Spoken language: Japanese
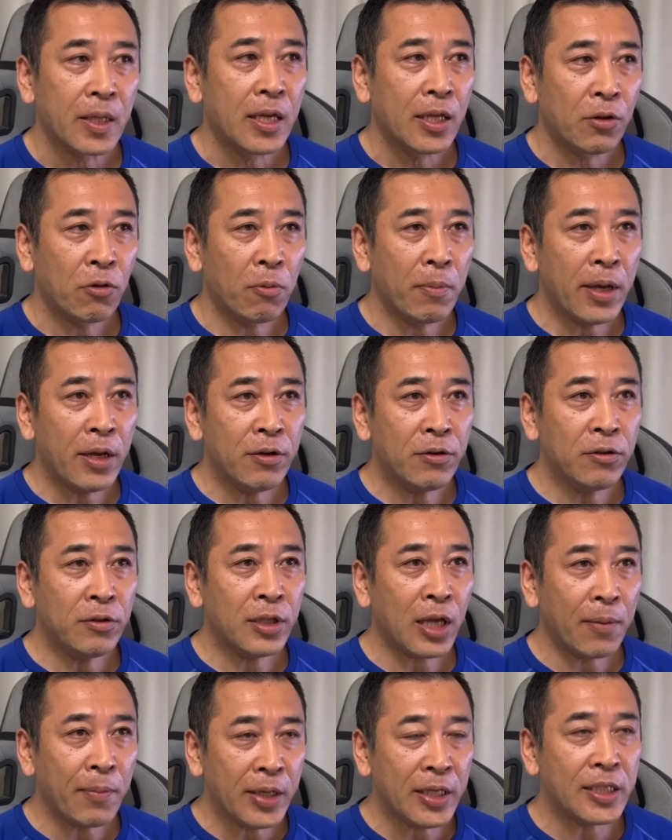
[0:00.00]
止める
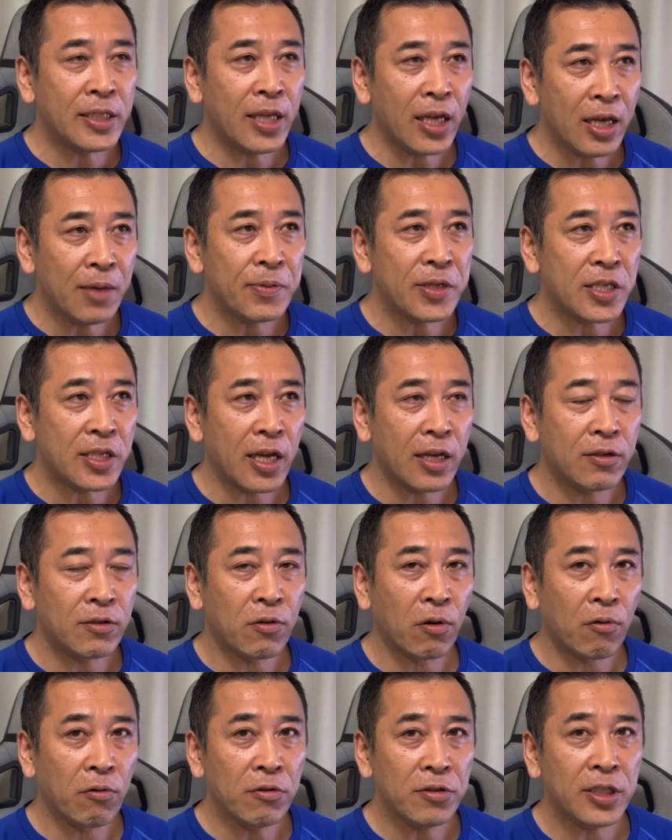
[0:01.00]
ために整備している
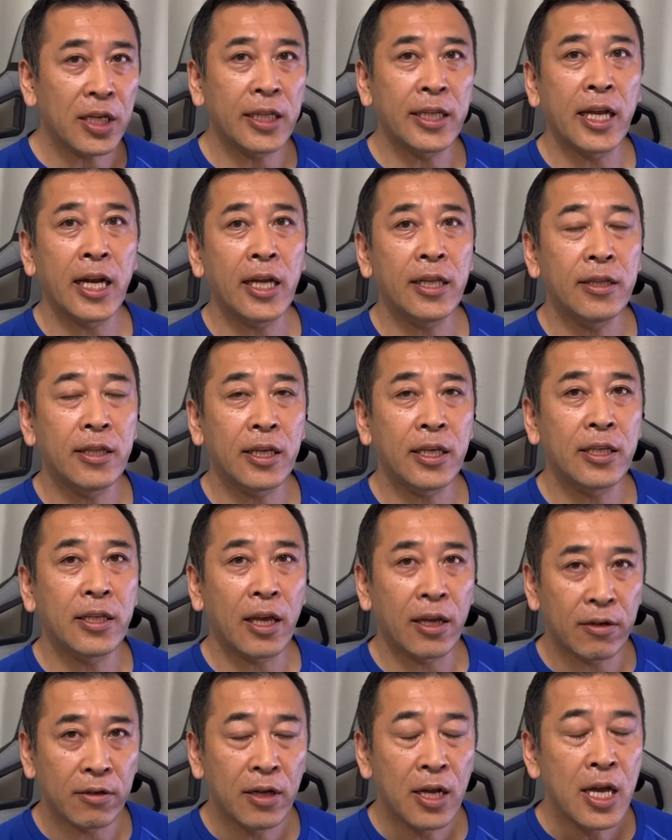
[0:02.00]
ところすら狙ってきて
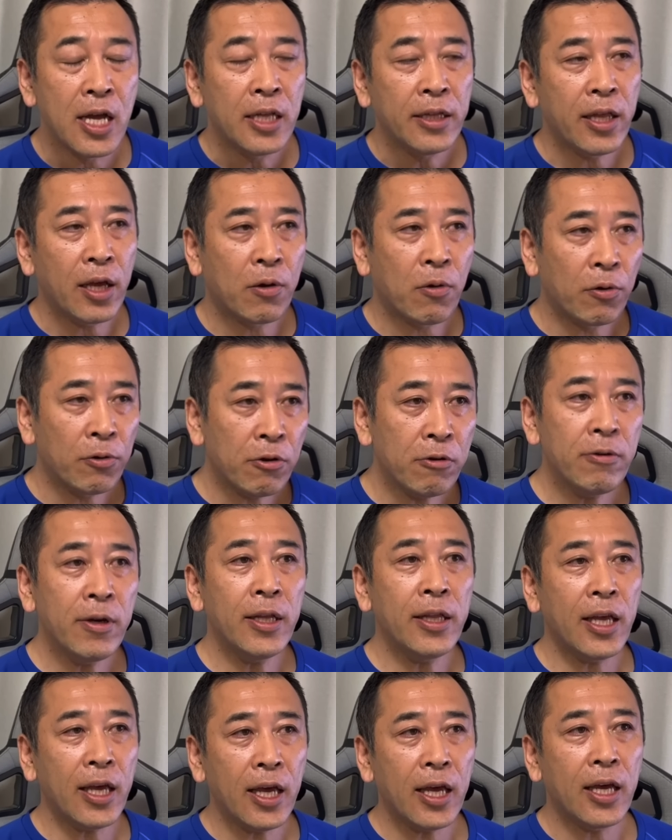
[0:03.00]
いる。で、この上
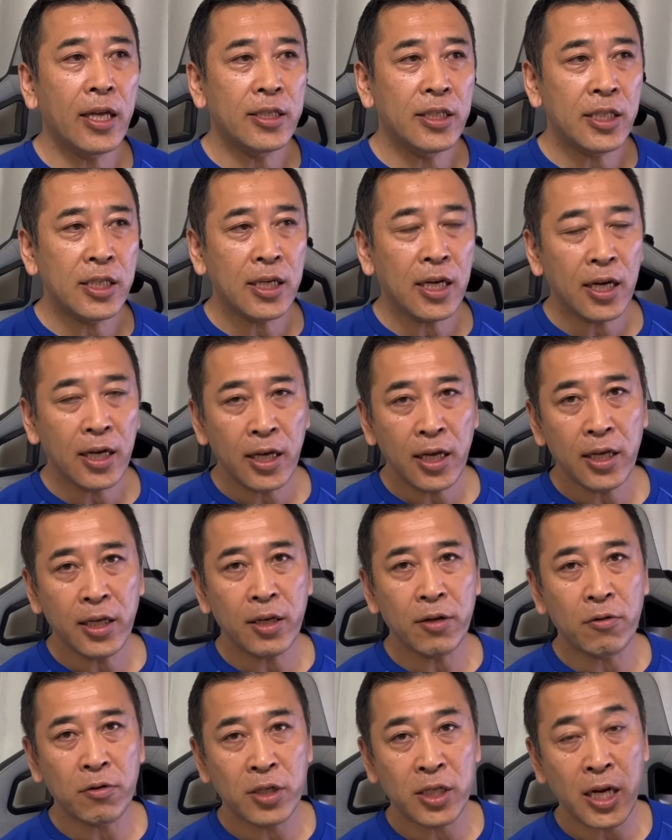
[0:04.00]
で西側兵
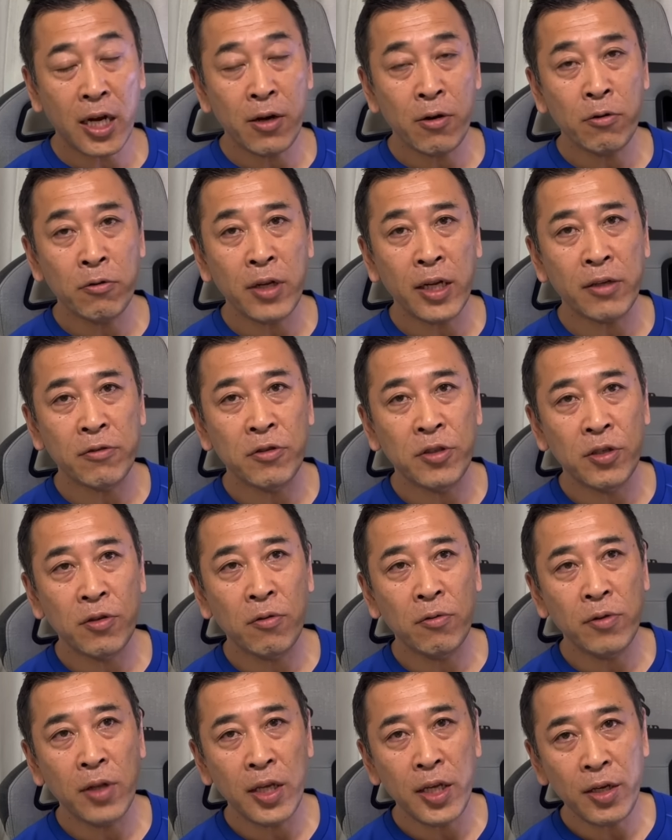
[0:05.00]
器ロシア領団に打ち
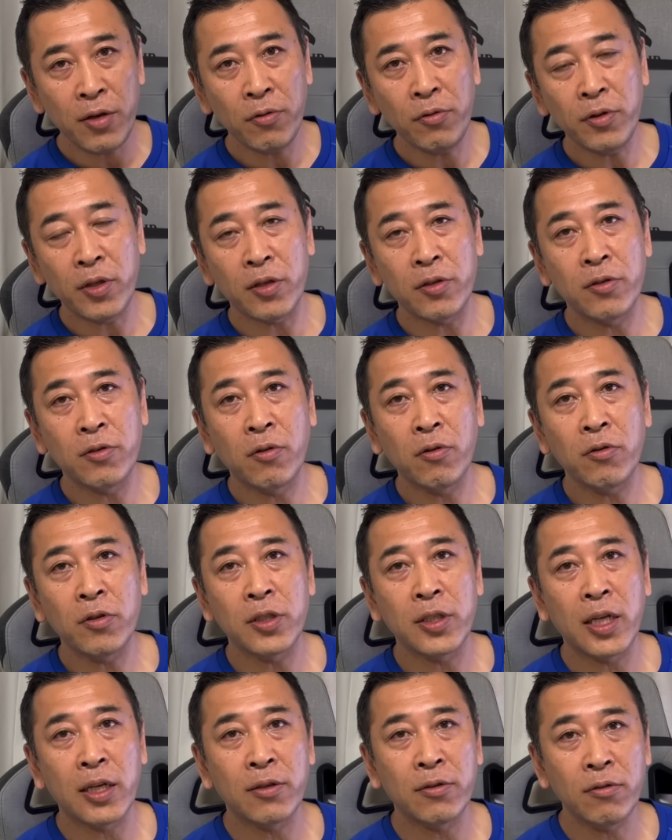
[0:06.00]
込んでいいよっていうこと
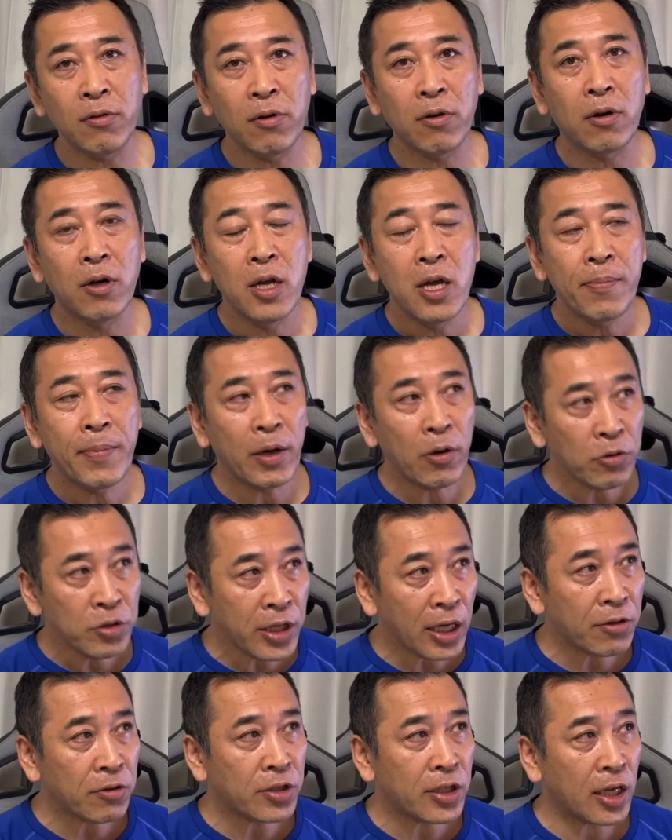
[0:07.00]
になると、まあ、
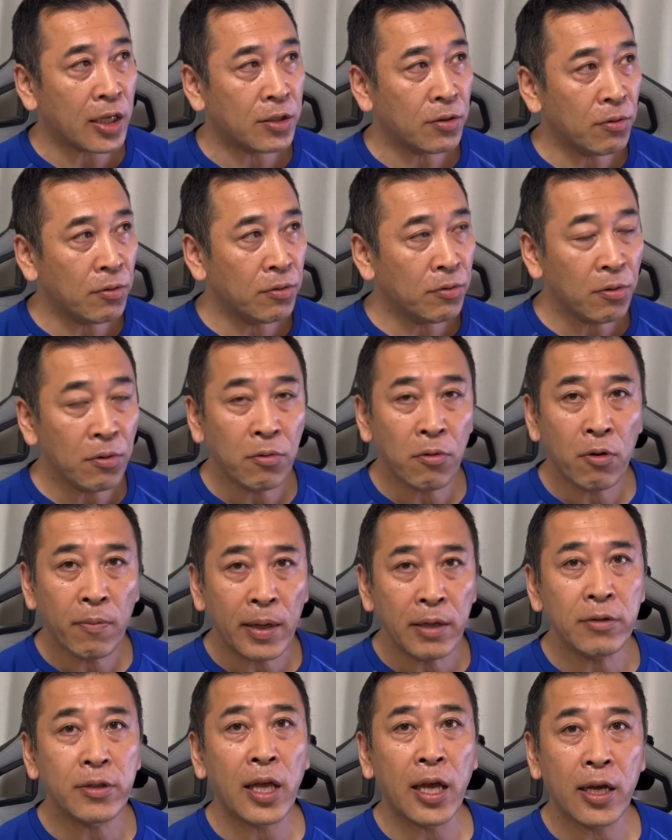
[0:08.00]
ロシアとしては相当
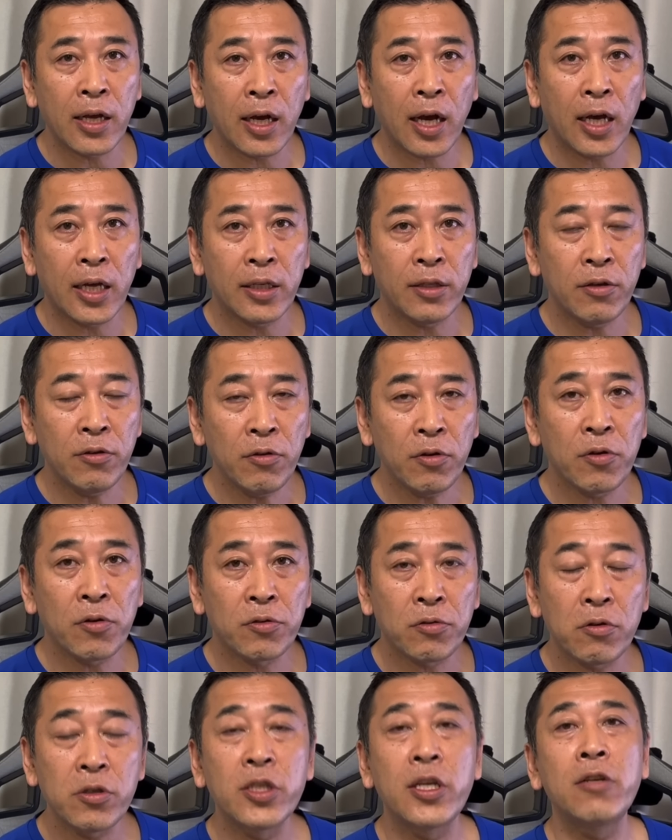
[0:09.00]
困る展開っていうのを予
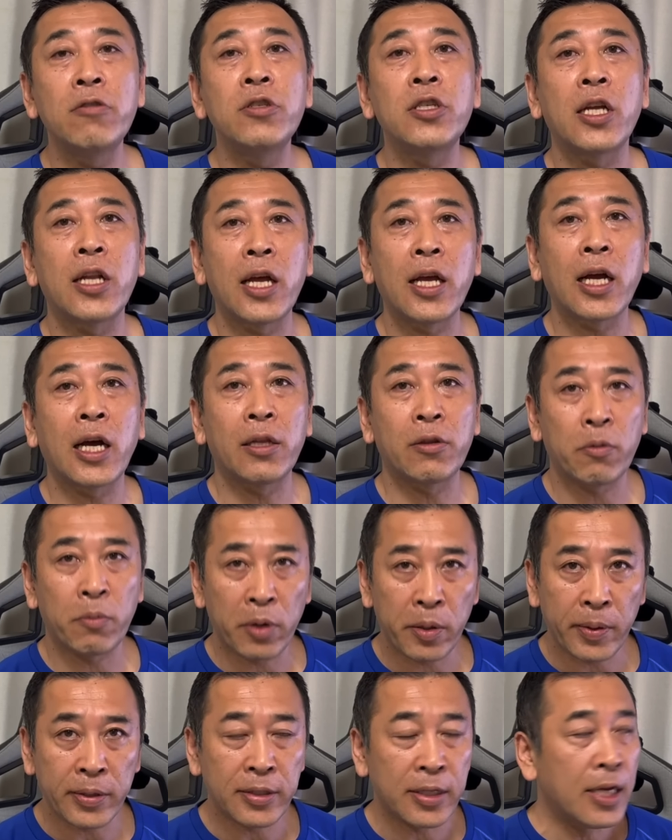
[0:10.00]
想してるんじゃないかと思
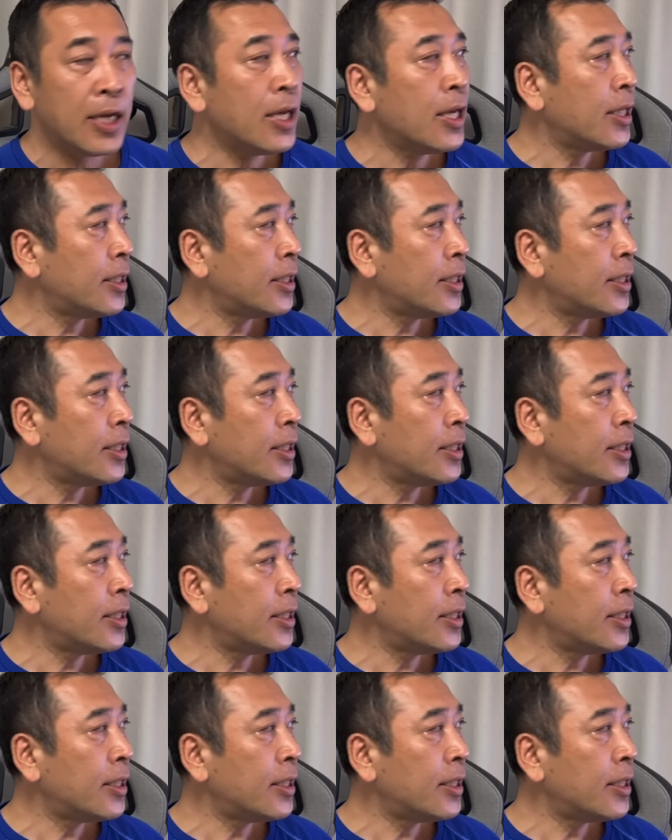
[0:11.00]
います。